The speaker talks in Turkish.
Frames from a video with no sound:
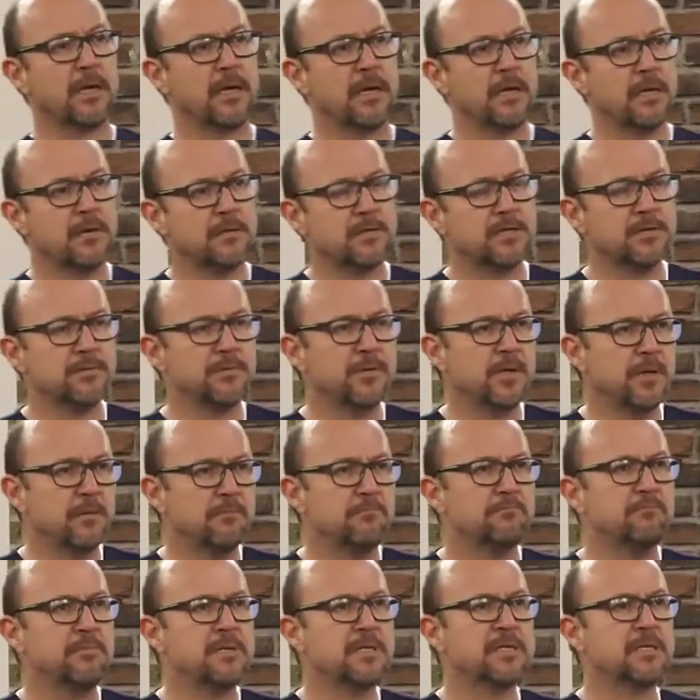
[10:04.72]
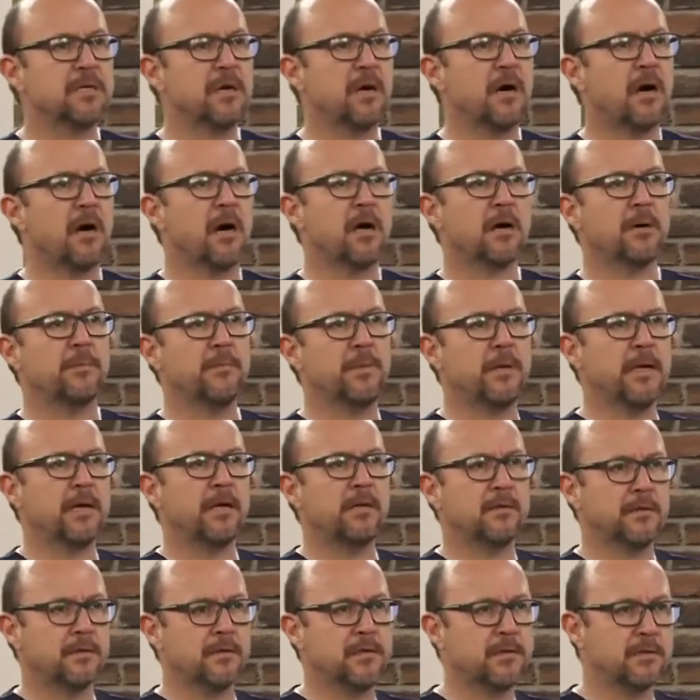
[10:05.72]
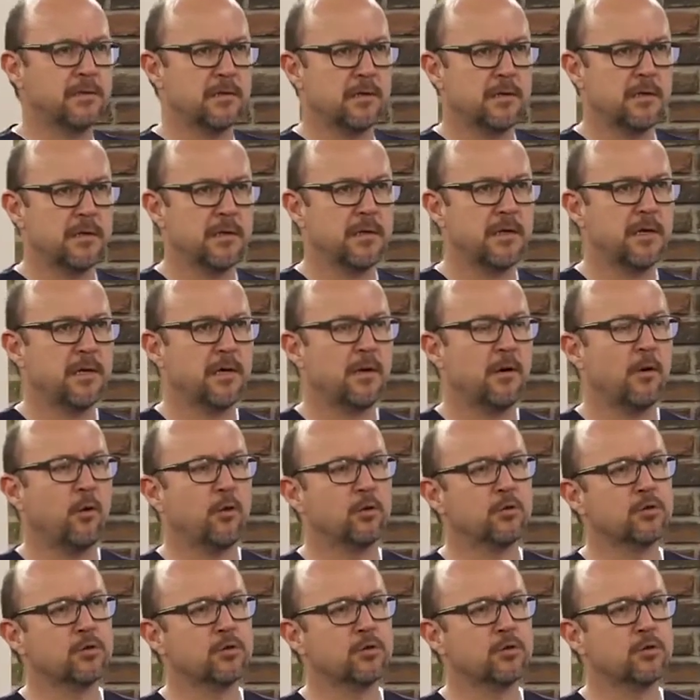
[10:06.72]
e, şimdi biz arabanın e,